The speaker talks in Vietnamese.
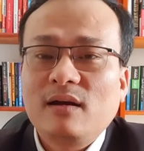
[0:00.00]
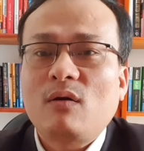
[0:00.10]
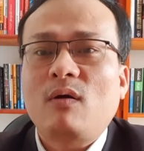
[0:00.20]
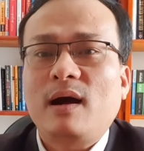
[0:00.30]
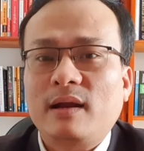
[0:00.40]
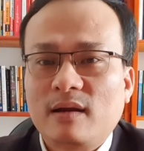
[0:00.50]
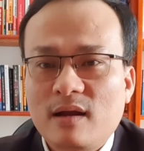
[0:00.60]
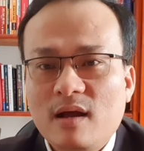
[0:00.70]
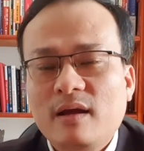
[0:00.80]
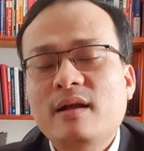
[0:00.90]
nó khó khăn
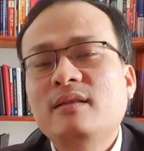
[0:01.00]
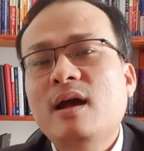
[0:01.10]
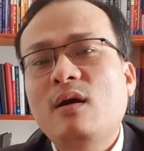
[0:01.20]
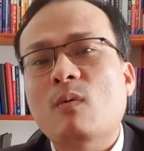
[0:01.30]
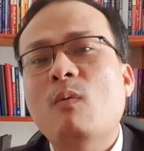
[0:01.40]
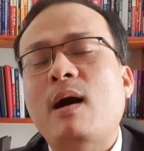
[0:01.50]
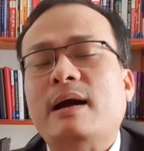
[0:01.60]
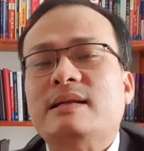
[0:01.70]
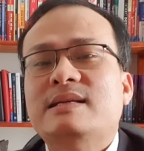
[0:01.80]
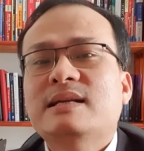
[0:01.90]
kinh tế khủng
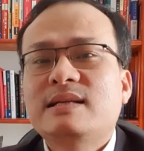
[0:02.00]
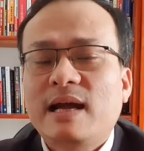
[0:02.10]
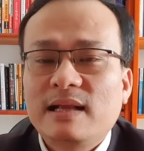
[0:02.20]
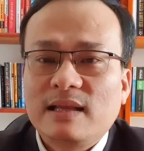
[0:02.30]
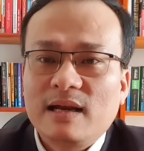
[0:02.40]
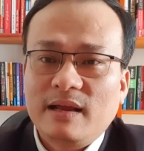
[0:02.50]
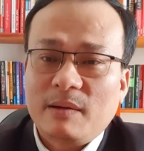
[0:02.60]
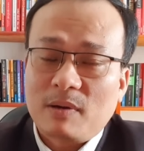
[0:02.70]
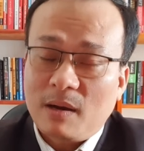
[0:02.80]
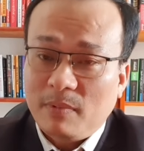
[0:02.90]
hoảng chiến tranh thất
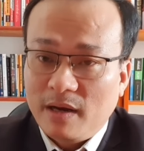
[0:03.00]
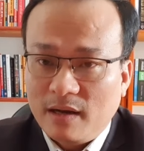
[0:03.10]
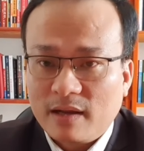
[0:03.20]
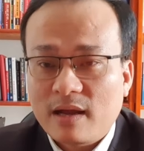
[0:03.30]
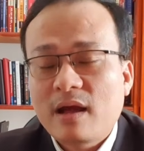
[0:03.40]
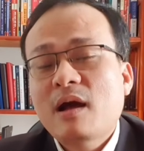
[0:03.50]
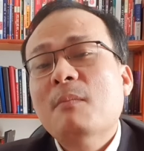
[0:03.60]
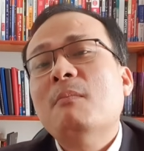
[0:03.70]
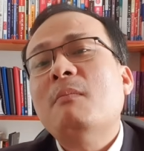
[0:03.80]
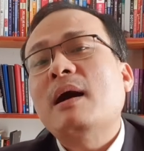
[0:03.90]
nghiệp khắp nơi nơi
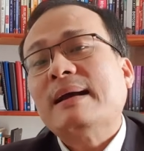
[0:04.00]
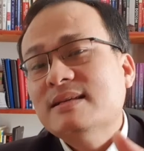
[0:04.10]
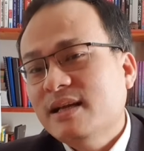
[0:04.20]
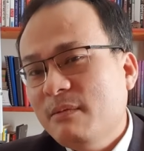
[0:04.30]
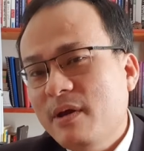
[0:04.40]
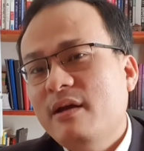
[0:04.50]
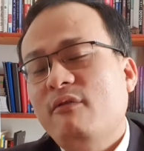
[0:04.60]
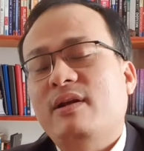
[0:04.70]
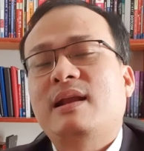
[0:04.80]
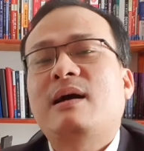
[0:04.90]
mà cái GDP của
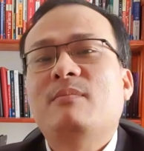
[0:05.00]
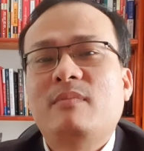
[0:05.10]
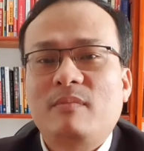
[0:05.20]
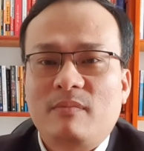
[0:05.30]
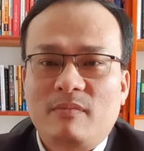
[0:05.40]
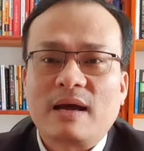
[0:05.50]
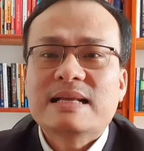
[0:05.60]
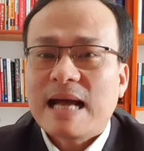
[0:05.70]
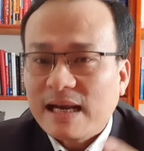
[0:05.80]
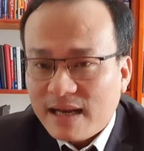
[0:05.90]
Việt Nam và cái
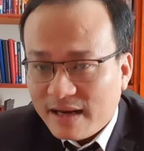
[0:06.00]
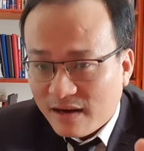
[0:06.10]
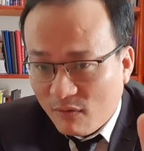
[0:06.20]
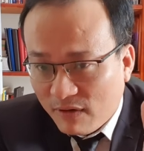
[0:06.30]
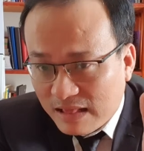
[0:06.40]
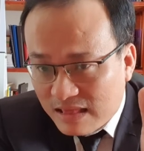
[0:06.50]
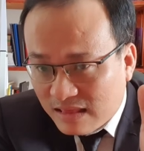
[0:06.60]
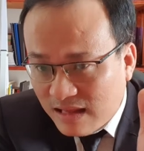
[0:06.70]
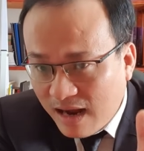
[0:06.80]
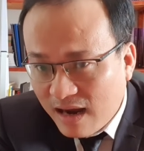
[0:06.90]
giá trị nó vẫn
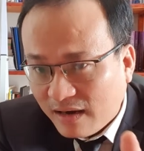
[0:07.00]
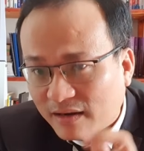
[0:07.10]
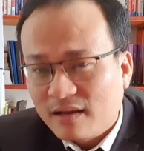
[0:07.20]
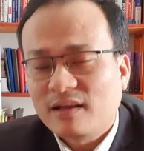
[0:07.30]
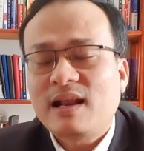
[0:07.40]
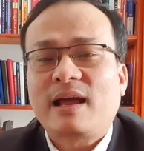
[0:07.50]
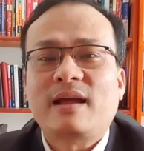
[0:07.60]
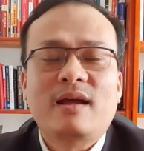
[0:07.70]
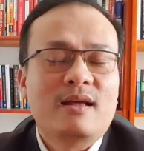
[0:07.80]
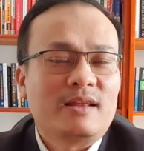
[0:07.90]
tăng được như thế này
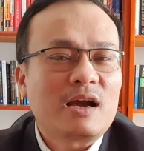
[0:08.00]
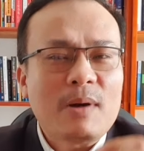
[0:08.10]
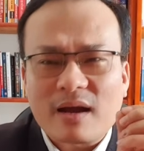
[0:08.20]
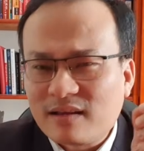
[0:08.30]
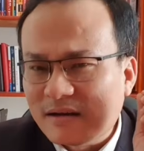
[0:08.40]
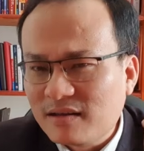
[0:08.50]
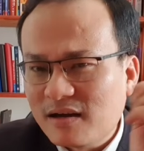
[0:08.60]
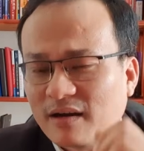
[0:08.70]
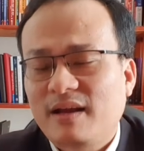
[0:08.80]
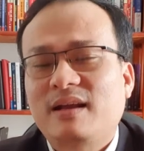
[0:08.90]
thì các bạn cứ tưởng
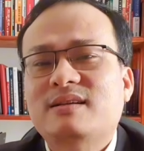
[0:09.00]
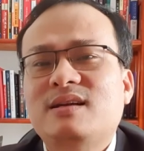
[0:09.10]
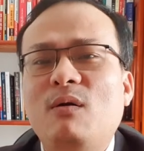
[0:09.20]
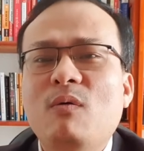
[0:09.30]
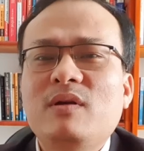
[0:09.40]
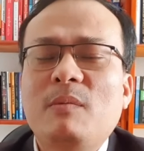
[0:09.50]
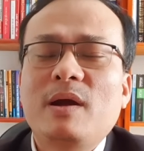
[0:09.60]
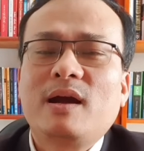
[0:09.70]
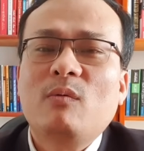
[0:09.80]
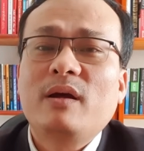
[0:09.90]
tượng đi sau năm
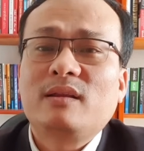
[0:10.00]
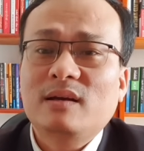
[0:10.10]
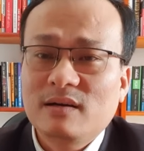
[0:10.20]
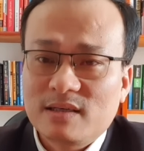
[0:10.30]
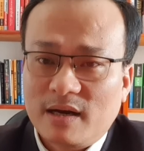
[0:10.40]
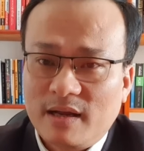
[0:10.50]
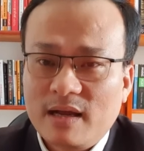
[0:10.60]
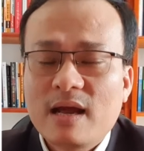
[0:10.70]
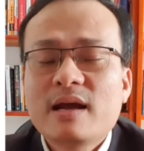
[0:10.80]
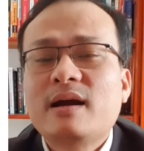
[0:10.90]
2024 trở đi
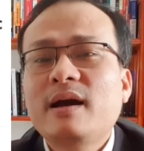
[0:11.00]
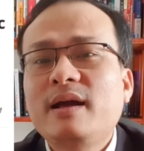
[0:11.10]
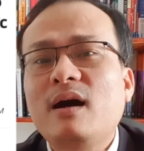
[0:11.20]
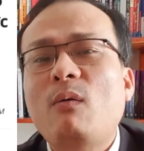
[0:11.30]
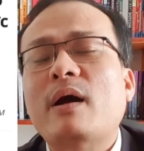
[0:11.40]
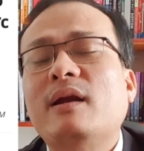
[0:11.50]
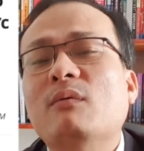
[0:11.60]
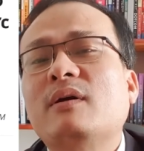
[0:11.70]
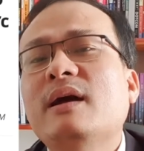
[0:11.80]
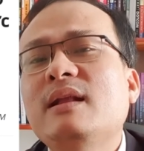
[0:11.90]
khi các hoạt
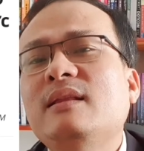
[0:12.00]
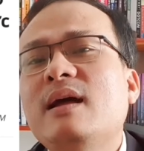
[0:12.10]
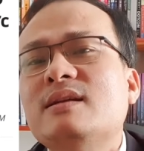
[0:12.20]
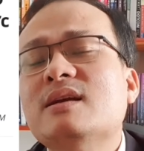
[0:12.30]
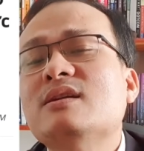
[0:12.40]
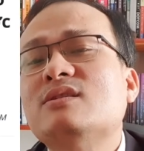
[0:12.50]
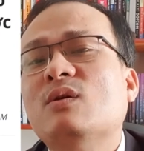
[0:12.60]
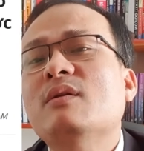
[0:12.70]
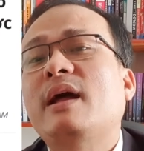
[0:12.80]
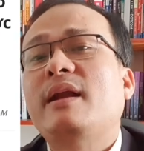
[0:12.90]
động kinh tế sinh
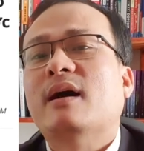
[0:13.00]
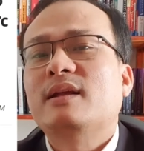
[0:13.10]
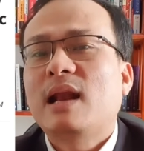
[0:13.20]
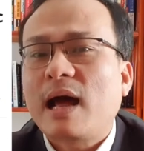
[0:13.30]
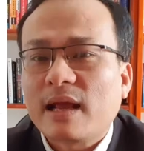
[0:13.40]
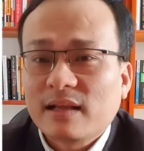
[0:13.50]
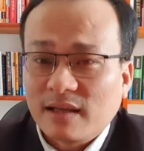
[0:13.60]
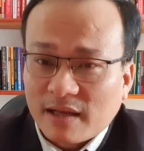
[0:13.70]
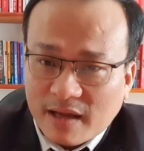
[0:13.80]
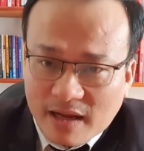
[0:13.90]
sôi nảy nở trở lại
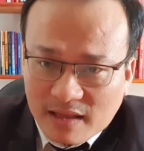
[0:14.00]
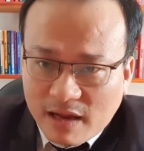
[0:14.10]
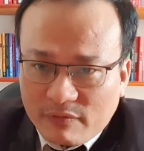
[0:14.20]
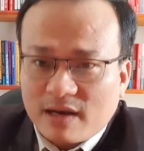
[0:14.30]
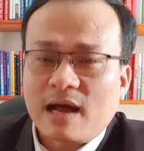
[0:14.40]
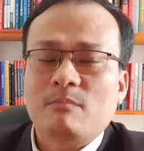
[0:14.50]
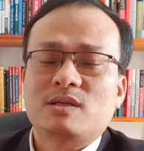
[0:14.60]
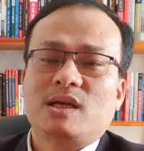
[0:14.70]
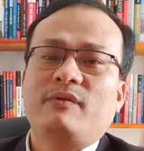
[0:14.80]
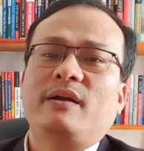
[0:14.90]
thì kinh tế Việt Nam
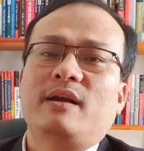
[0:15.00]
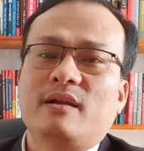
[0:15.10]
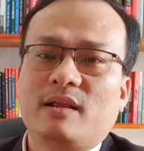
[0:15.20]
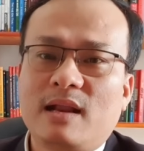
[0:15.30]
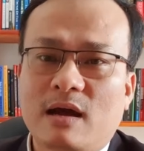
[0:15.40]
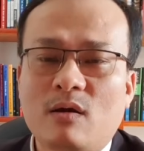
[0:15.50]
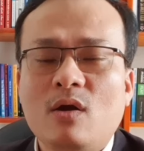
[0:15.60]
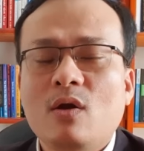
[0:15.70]
sẽ phát triển như thế nào